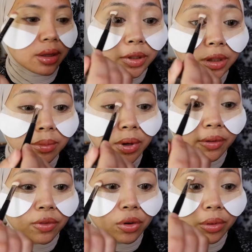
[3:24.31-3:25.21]
jadi
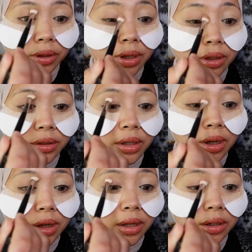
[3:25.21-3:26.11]
back forward
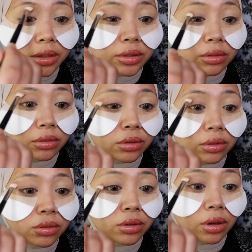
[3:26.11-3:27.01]
aja di
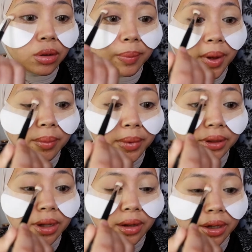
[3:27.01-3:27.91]
seluruh kelopak
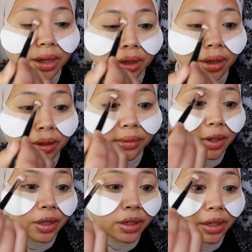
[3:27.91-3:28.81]
mata kalian ya.
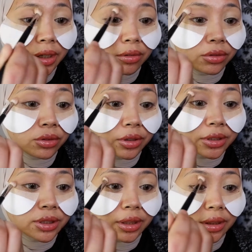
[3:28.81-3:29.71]
Karena ini untuk
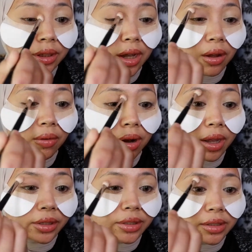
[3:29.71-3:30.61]
konsep di awal
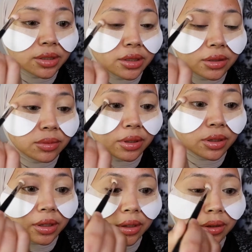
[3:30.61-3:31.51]
aja sih
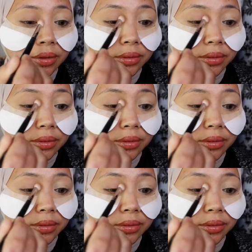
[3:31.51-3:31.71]
sebenarnya.